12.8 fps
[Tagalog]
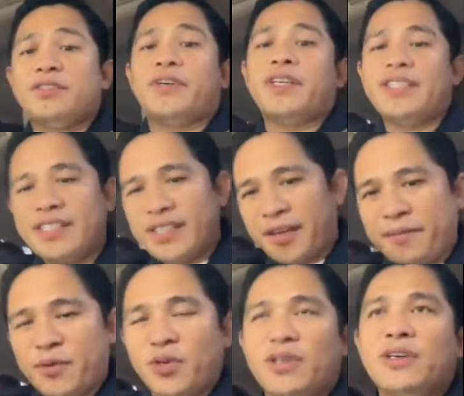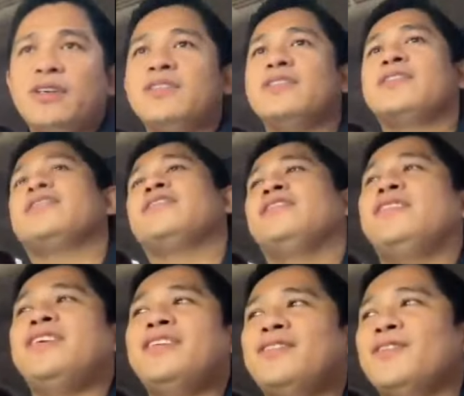First time ko
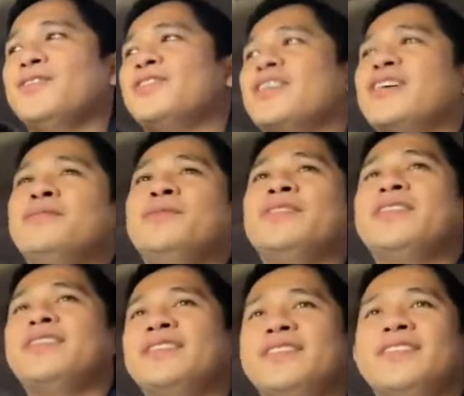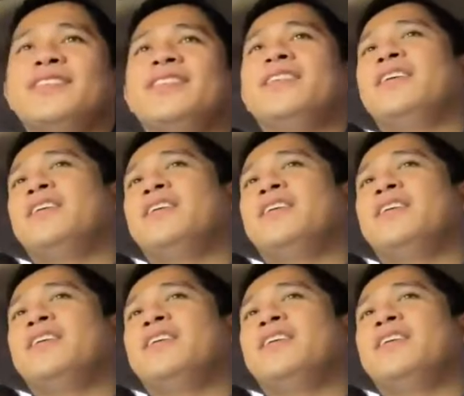dito sa Kamutis.